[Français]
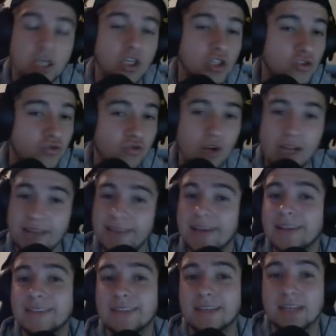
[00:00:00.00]
Je vous
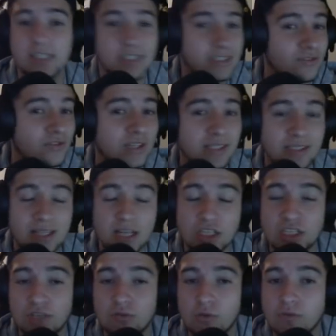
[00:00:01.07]
l'interdis, les gars. Si vous êtes là
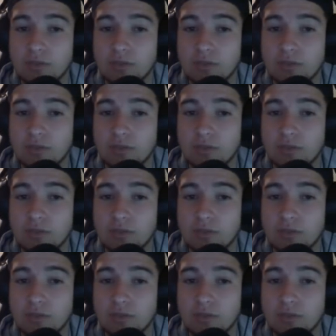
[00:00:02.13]
chez vous,